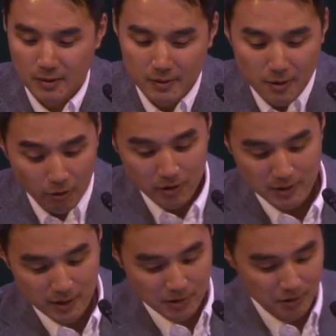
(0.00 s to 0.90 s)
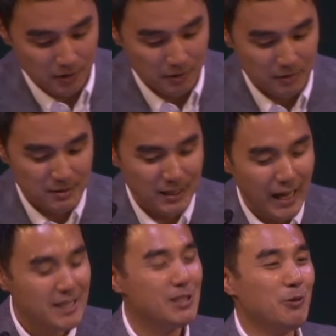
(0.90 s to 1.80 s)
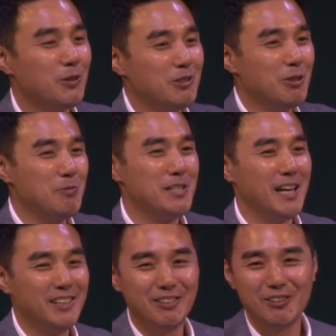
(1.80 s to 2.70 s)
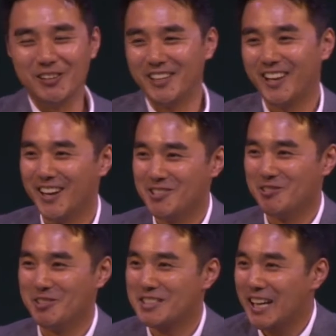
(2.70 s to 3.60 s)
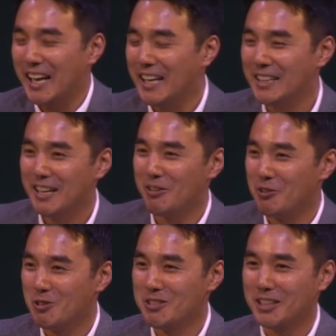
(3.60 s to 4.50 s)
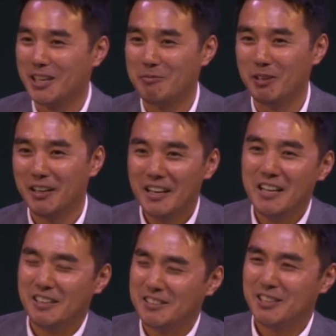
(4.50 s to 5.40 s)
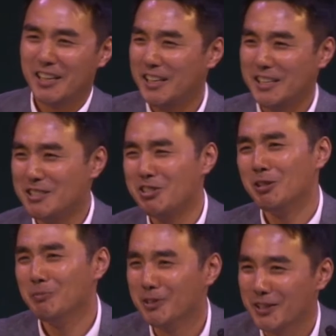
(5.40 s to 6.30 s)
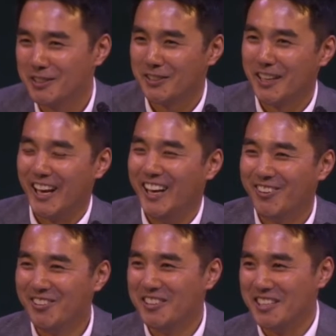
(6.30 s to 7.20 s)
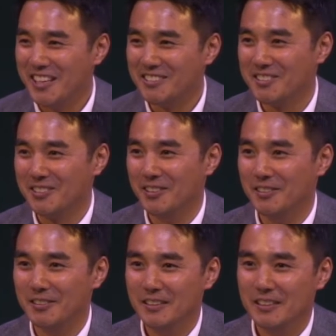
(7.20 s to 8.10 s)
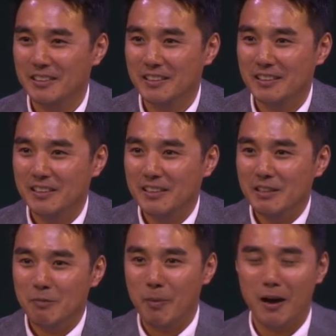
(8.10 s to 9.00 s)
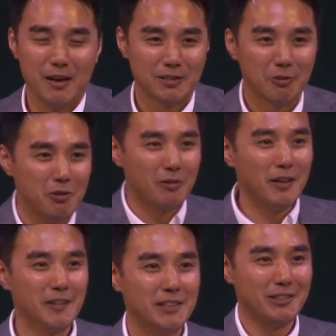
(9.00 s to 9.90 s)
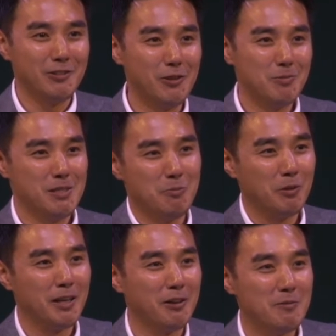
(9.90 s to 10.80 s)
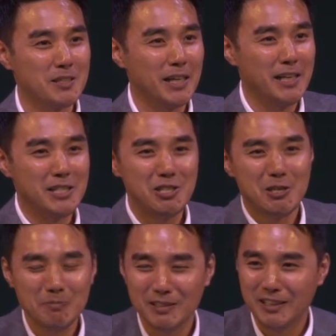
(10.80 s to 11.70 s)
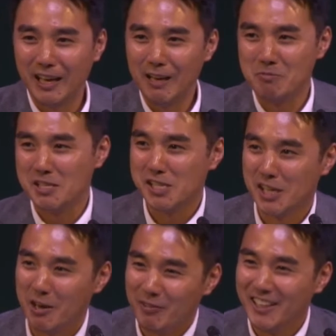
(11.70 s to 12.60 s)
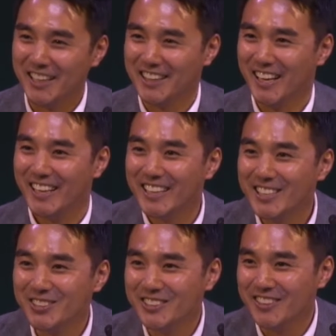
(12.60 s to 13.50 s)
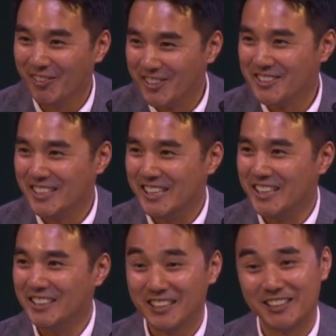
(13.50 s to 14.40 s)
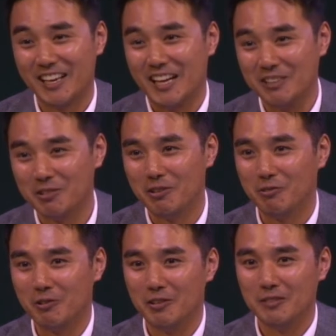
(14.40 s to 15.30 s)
근데 어렸을 때는 저는 차지도 뜨겁지 않은 거 이렇게 가지고 차다 영적으로 차다 하면 차라리 시험 들어 있어라라는 걸로 이해했었어요. 막 성령 가운데 뜨겁지 못할 거면 차라리 시험 든 게 미신앙보다 낫다 이렇게 저는 어렸을 때 이해했는데 그게 아니더라고요.